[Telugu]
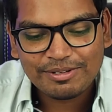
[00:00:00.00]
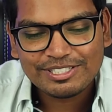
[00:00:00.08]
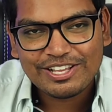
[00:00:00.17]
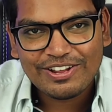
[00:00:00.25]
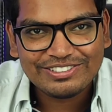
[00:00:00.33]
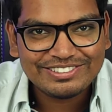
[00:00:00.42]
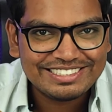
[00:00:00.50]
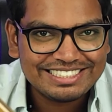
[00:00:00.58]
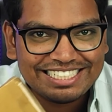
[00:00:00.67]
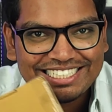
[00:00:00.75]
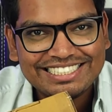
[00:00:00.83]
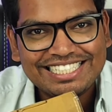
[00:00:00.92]
అమెజాన్
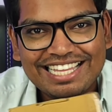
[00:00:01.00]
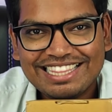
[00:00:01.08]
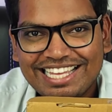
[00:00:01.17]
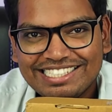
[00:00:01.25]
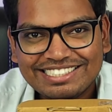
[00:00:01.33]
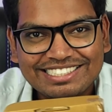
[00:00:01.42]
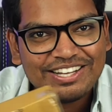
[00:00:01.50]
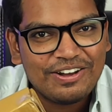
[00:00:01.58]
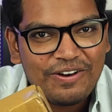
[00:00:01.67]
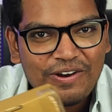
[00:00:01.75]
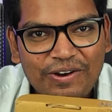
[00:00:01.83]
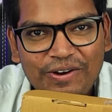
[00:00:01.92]
నుంచి
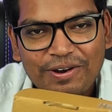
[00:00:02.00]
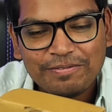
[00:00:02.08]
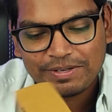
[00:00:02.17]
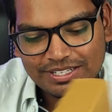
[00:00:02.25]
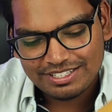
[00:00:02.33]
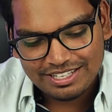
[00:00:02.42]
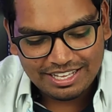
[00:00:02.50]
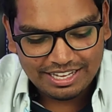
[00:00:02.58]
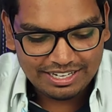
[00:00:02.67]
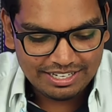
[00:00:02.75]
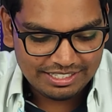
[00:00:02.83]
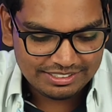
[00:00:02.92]
సెథెస్కోప్
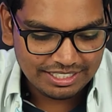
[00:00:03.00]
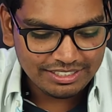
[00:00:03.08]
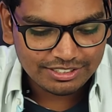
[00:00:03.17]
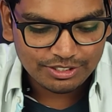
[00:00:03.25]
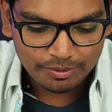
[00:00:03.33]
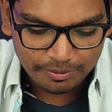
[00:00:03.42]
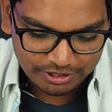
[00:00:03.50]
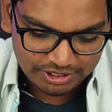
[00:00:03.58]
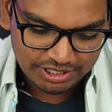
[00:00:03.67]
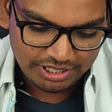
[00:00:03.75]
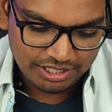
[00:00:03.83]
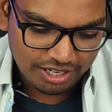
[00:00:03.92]
అండ్ ఈ సెథెస్కోప్
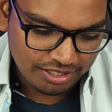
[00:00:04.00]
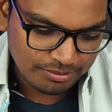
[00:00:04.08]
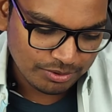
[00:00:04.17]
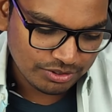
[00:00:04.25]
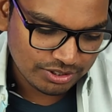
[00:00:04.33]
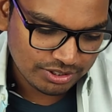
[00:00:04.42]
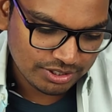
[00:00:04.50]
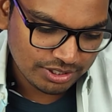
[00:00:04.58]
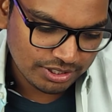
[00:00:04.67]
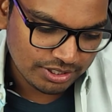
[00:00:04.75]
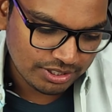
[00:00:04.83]
వచ్చి ఆల్మోస్ట్